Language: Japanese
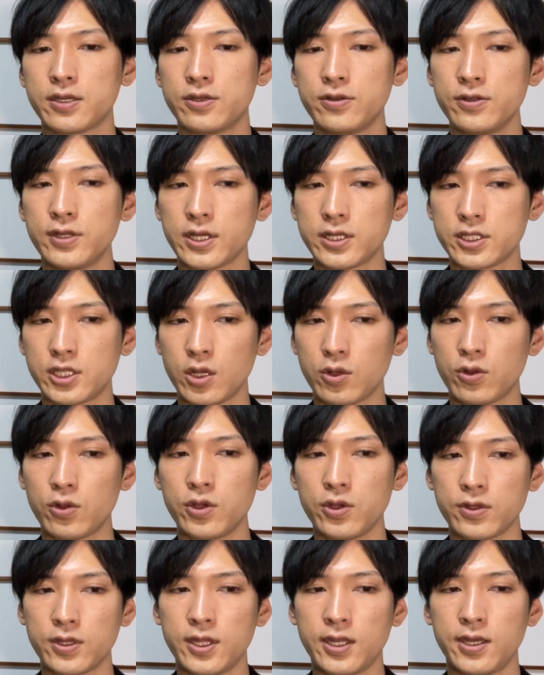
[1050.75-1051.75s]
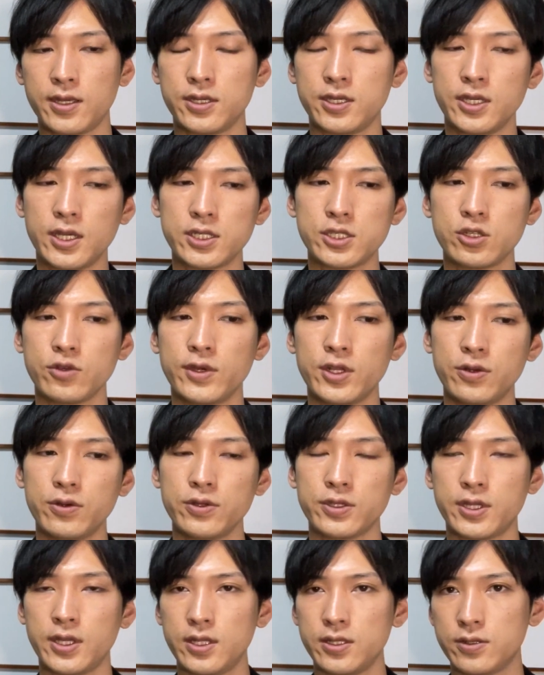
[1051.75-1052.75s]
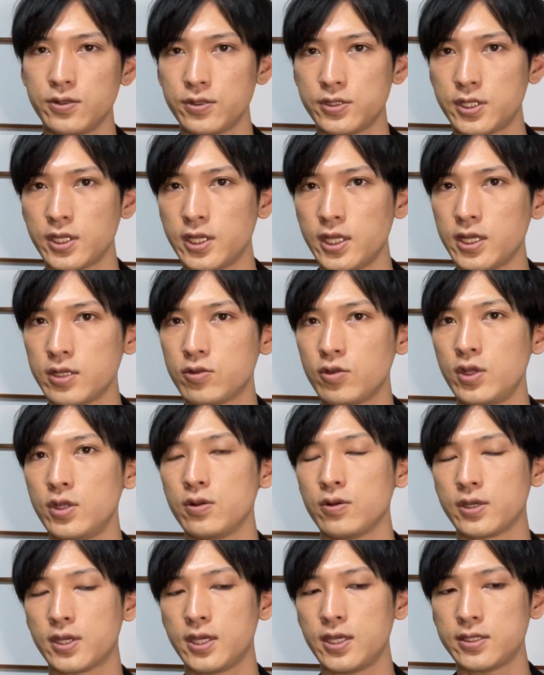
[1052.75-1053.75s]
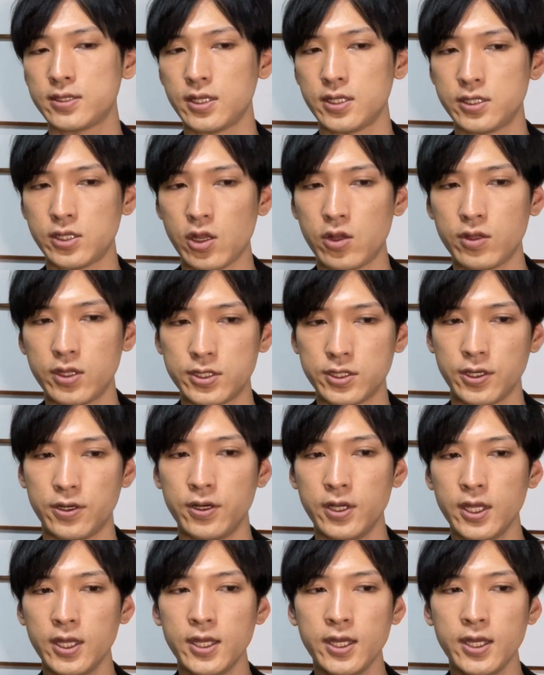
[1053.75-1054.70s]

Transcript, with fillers: 急落したことによって、日足の上の方に点灯して下落トレンドを形成しているんですよ。